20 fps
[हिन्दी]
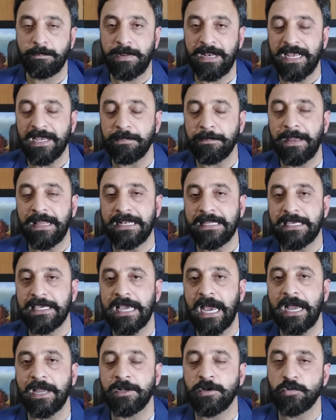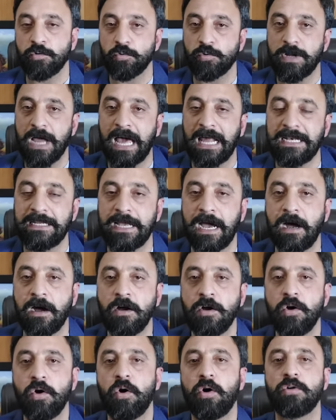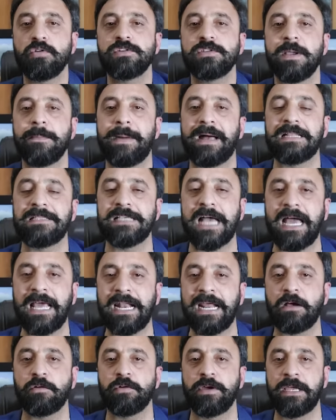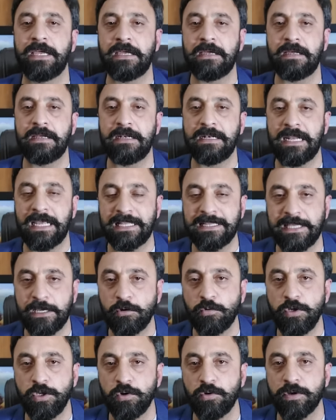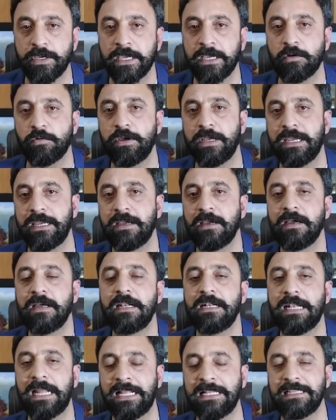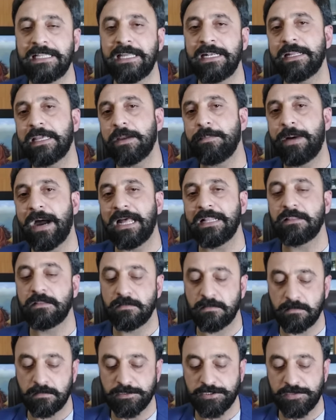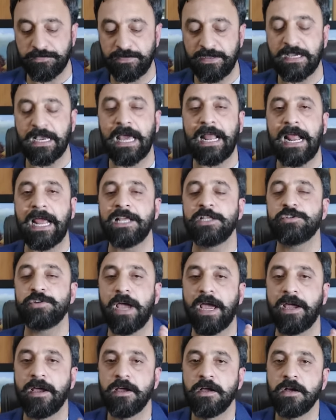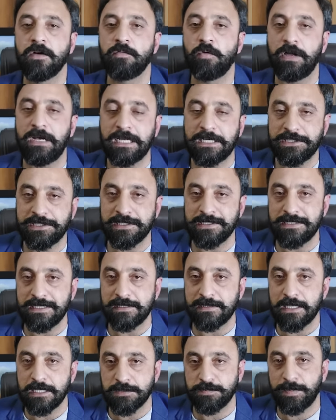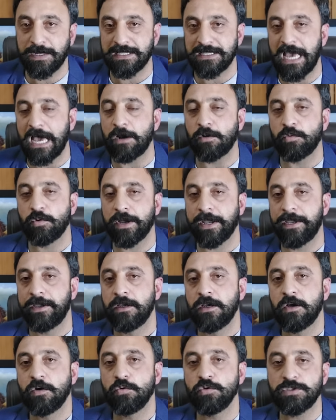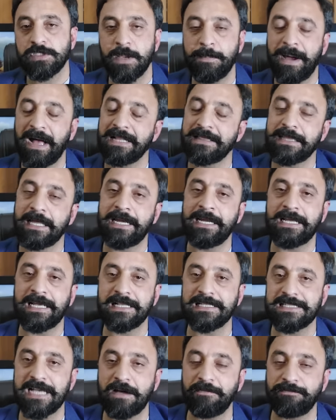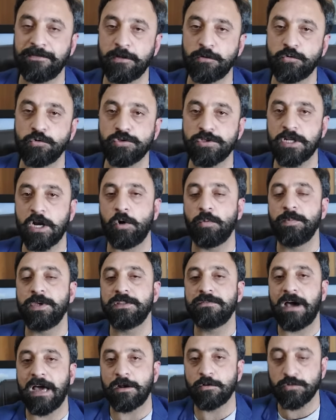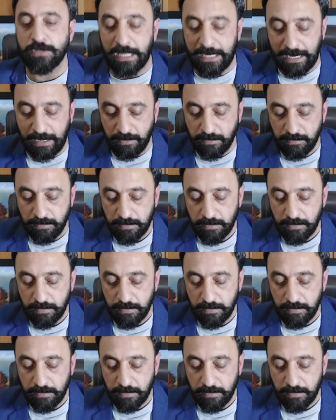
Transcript: ब्लैकमेल किया इनको उठा लिया और उसके बाद जाहिर है कोई ले दे हुई होगी कोई लेन देन के बाद शफीक आरई जो है वो इलेक्शन से दस बरदार हो गए उसके बाद तहरीक इंसाफ ने दूसरा उम्मीदवार उतारा